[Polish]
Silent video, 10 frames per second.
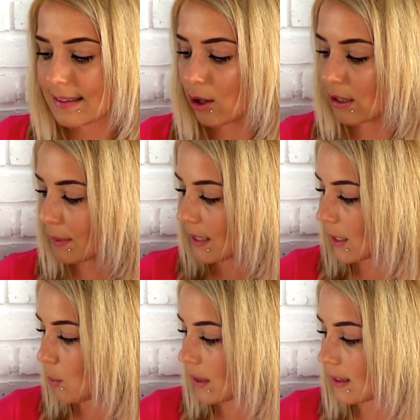Ona ma
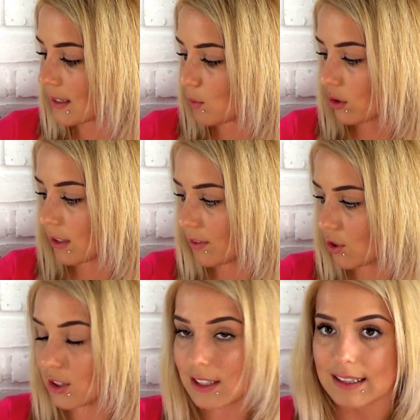takie ładne złote,
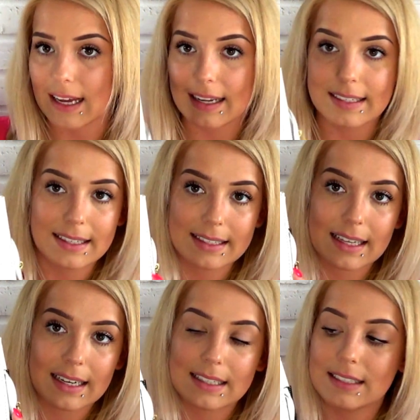wiecie, detale i tak
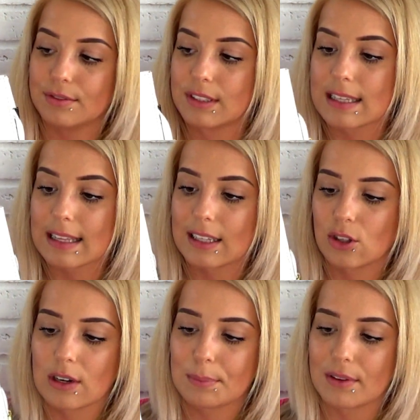dalej. I cena tej
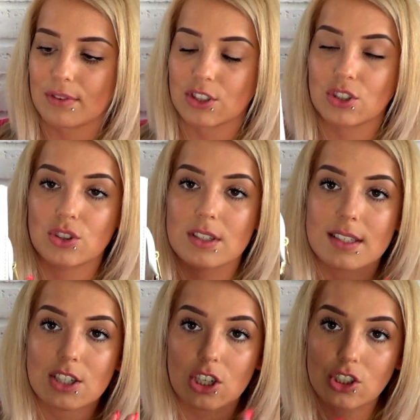torebki właśnie to
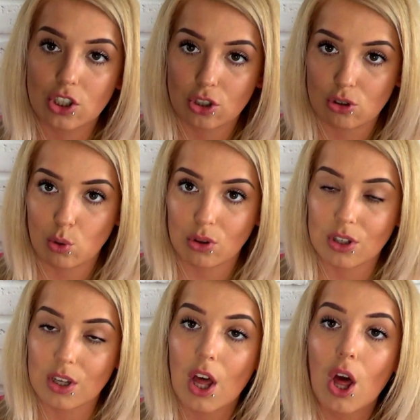jest 60
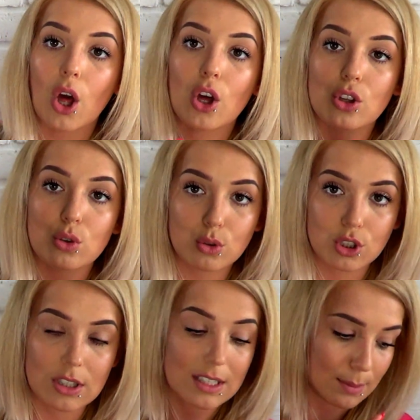zł
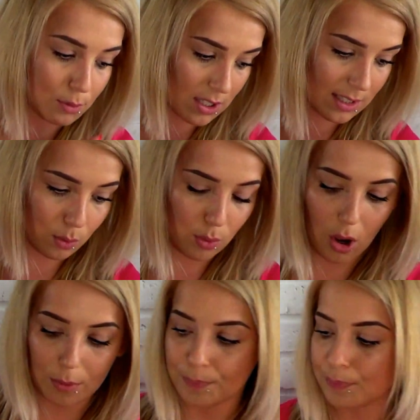już z przesyłką.